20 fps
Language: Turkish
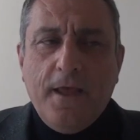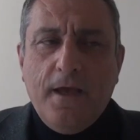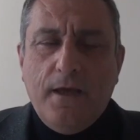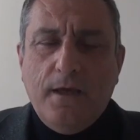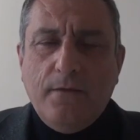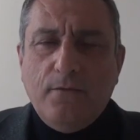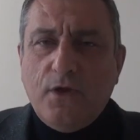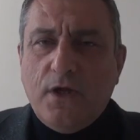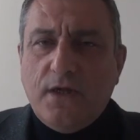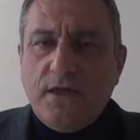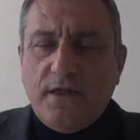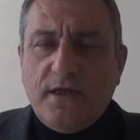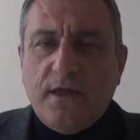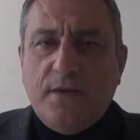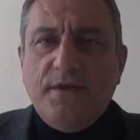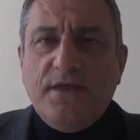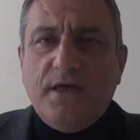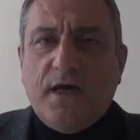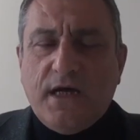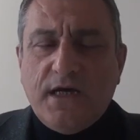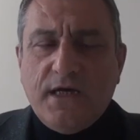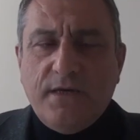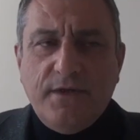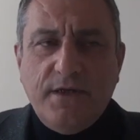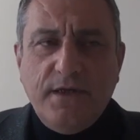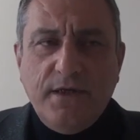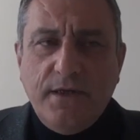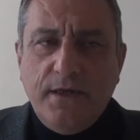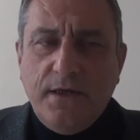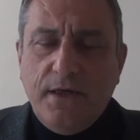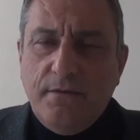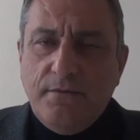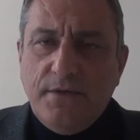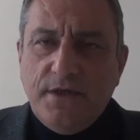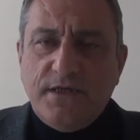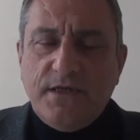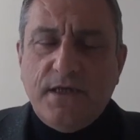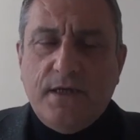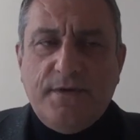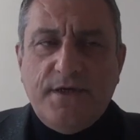E, bunların da tabii takibini
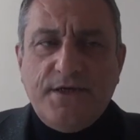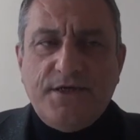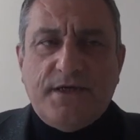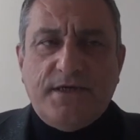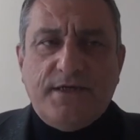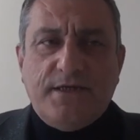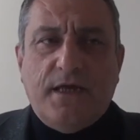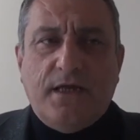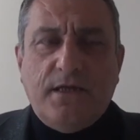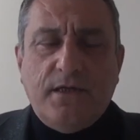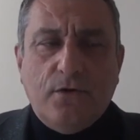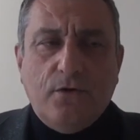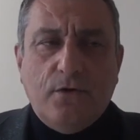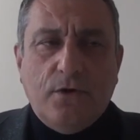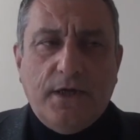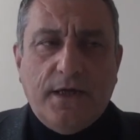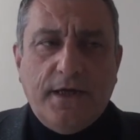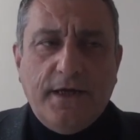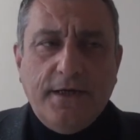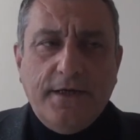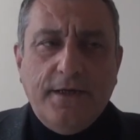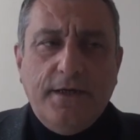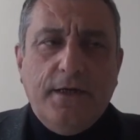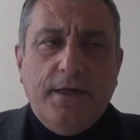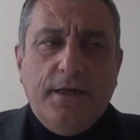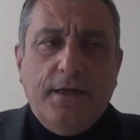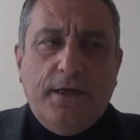biz yapacağız sendika olarak